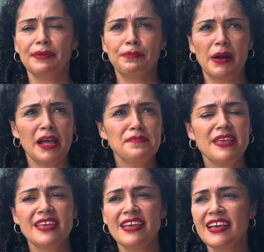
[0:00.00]
Para
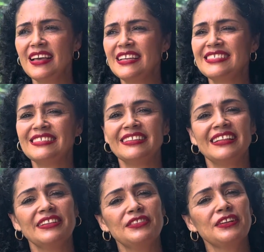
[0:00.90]
mí es
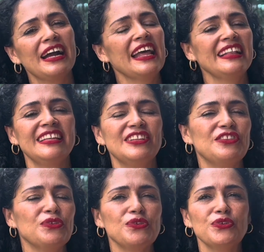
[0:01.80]

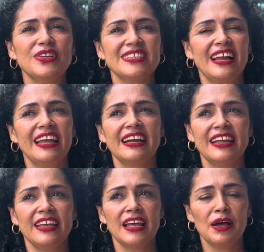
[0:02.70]
gratitud, es
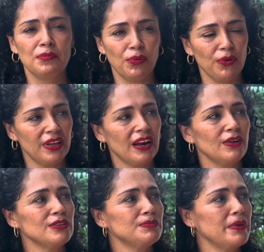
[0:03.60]
alegría
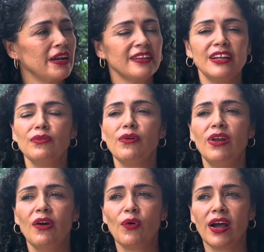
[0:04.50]
poderlos ver de nuevo en
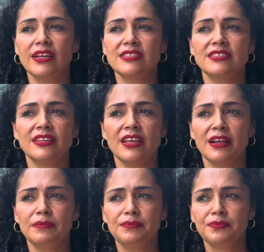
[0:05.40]
la
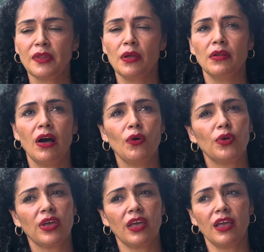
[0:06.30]
Eucaristía
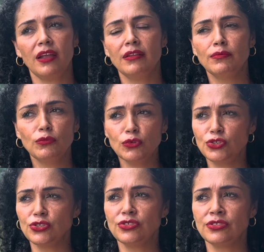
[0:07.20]
aunque
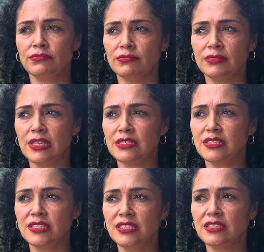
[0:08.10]
muchos
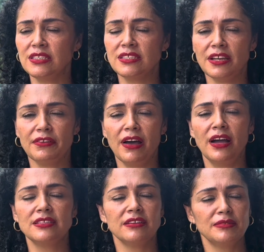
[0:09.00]
desisten, se
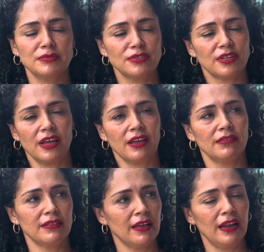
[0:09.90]
van, sabemos que,
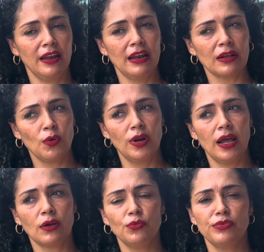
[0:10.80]
con
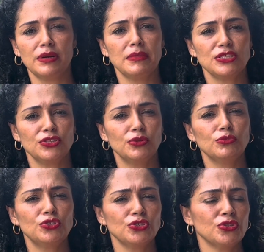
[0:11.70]
la confirmación
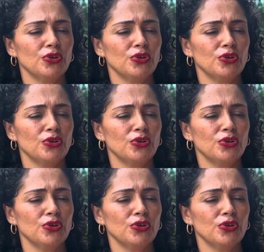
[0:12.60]
muchos